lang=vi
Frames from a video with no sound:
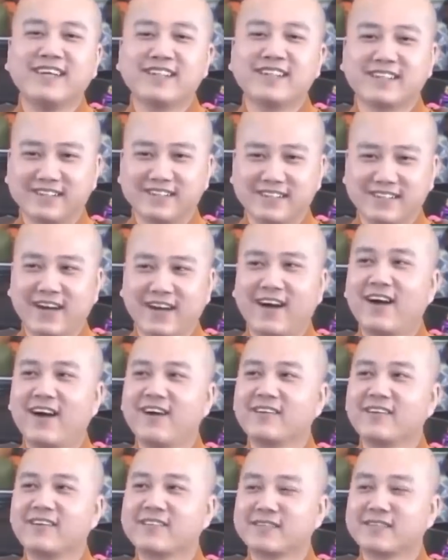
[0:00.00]
từ
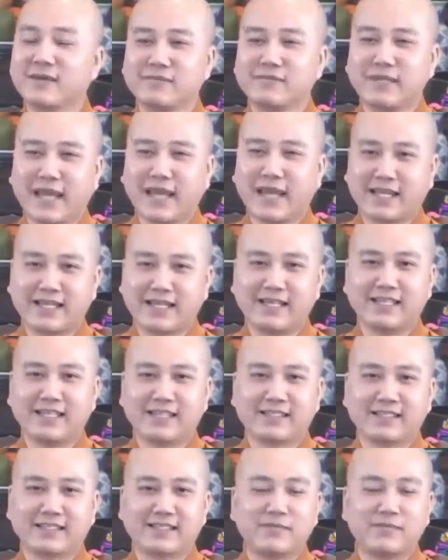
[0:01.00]
đó trong nhà
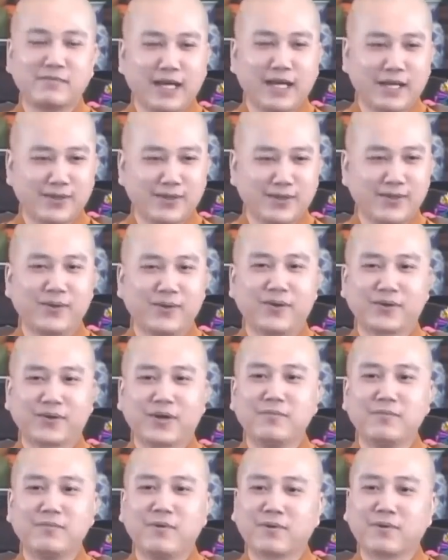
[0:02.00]
thiền trong nhà chùa
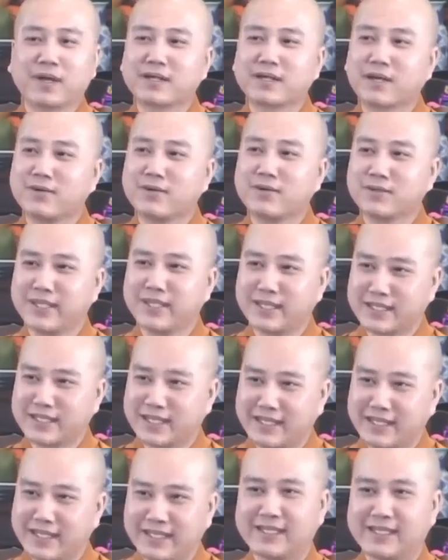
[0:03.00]
có một cái câu
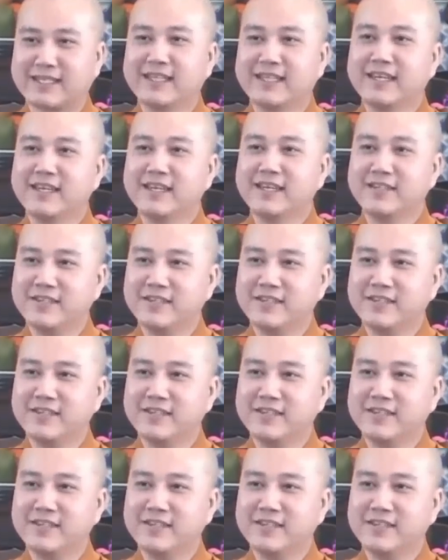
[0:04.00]
chuyện thiền